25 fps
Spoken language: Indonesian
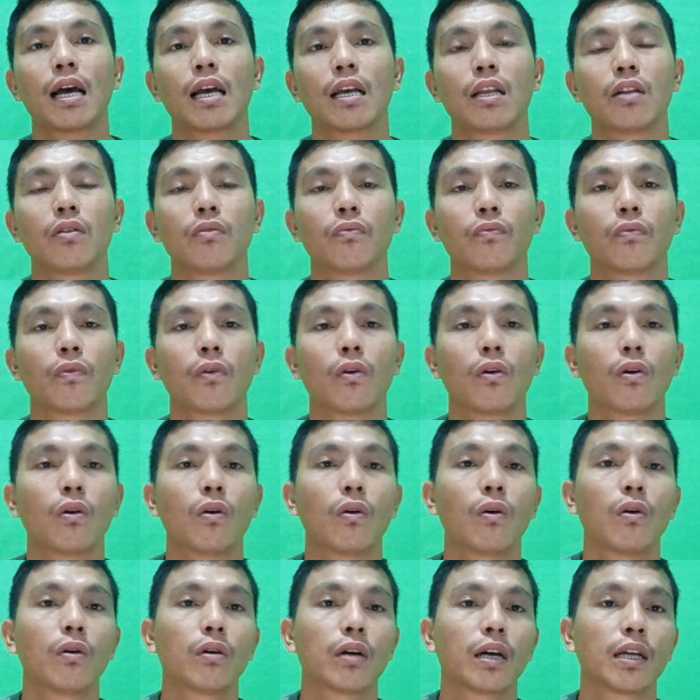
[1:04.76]

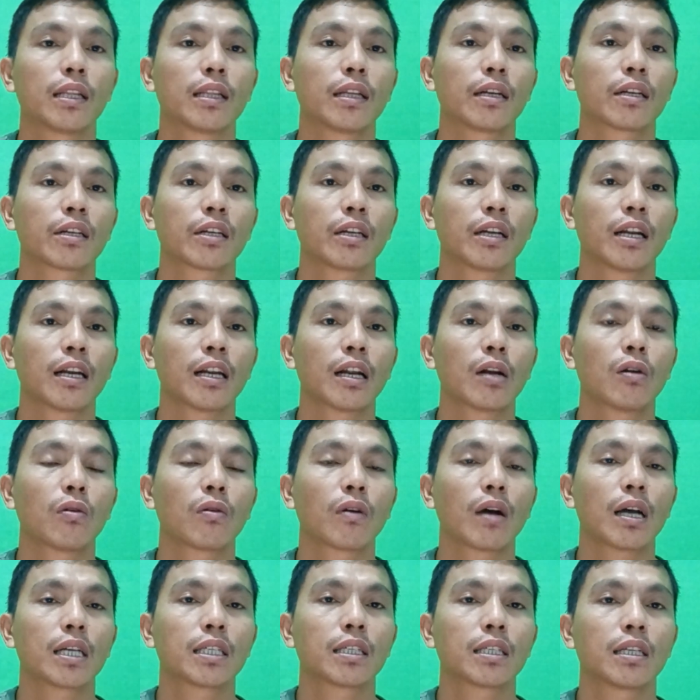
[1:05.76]
info ketersediaan
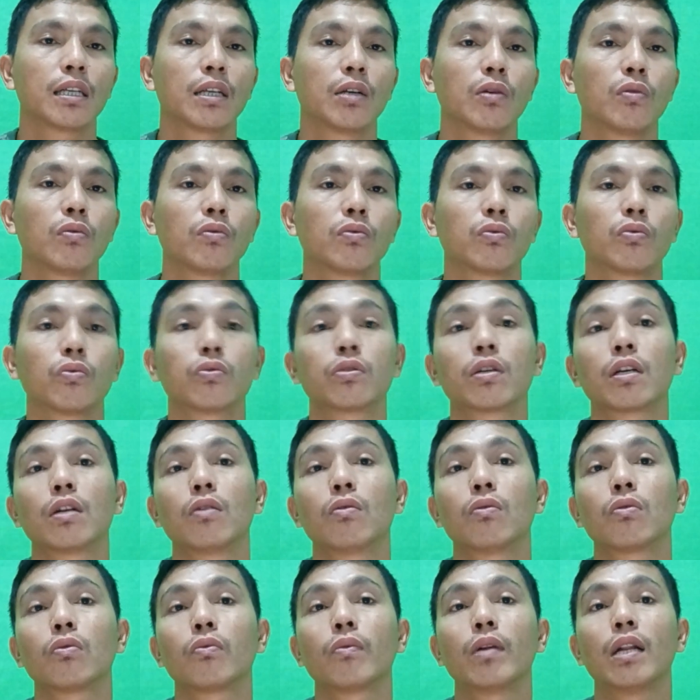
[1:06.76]
alokasi untuk
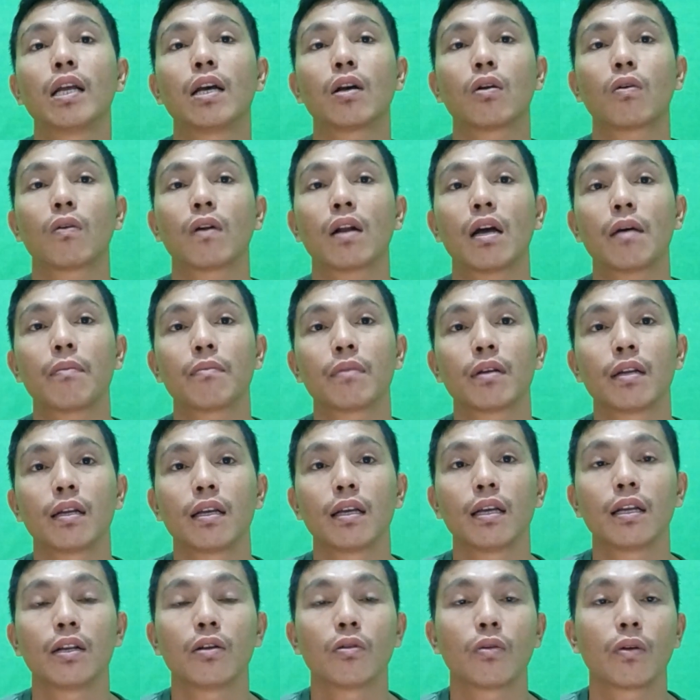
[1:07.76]
seluruh wilayah Kodam
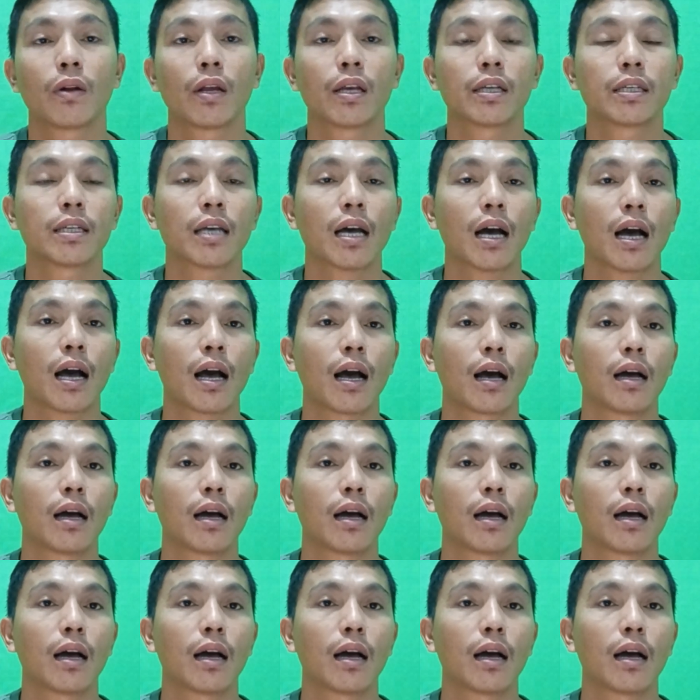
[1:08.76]
di Indonesia.